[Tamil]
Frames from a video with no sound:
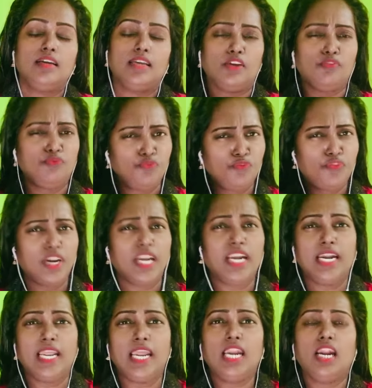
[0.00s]

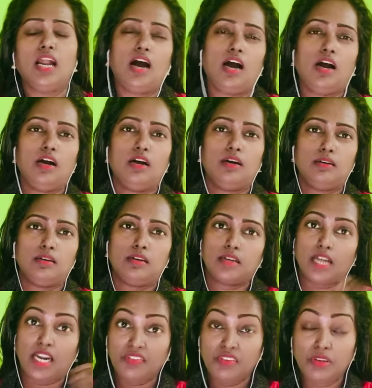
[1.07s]
எவ்ரிடே நான்
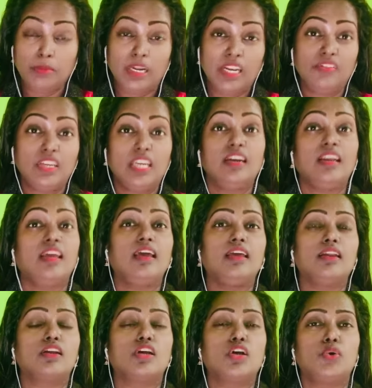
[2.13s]
கணவன் மனைவிக்கிடையே
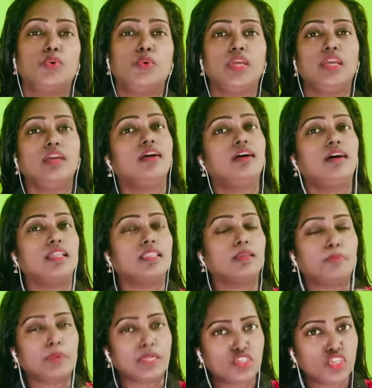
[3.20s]
இருக்கக்கூடிய அந்த
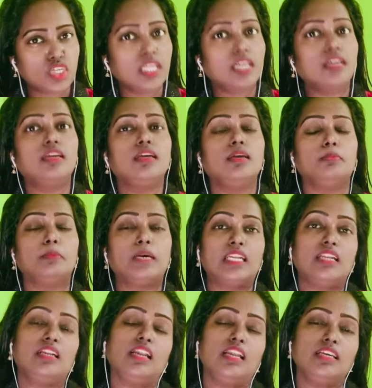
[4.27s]
பிரச்சனைக்கு
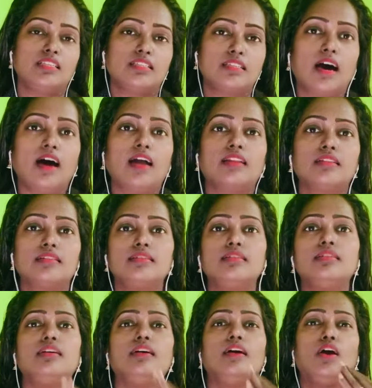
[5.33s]
மனநிலை சார்ந்து
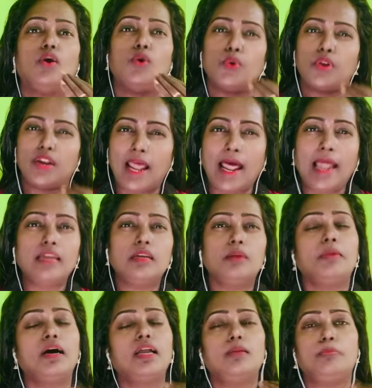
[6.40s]
ஒரு
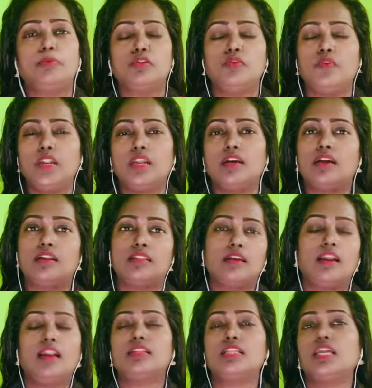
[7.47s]
ரேண்டமான பொதுவான
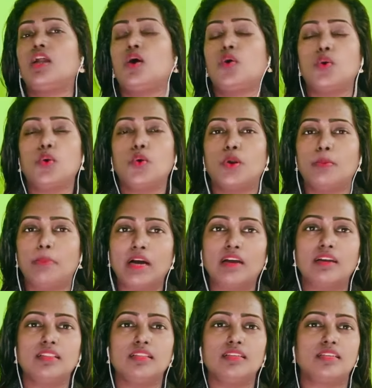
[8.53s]
கருத்துக்களாக தான் நான் அவங்களோட
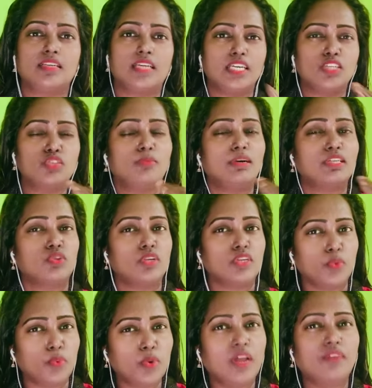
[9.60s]
பகிர்ந்துட்டுருக்கேன் சுபா
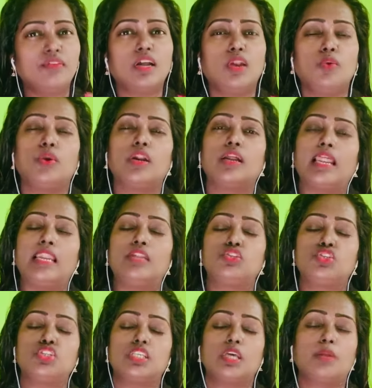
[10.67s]
சொல்கிற உணவுகள் உங்களுக்கு
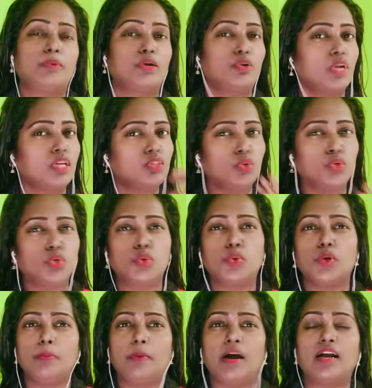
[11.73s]
அலர்ஜிஸ் ஏற்படும்னா தொட்டு
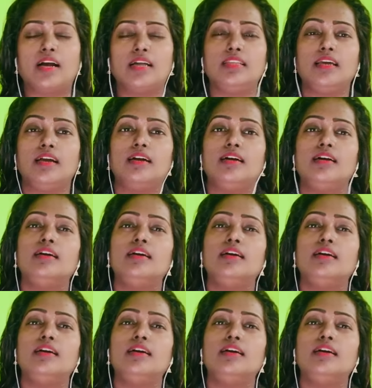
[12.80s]
கூட பார்க்காதீங்க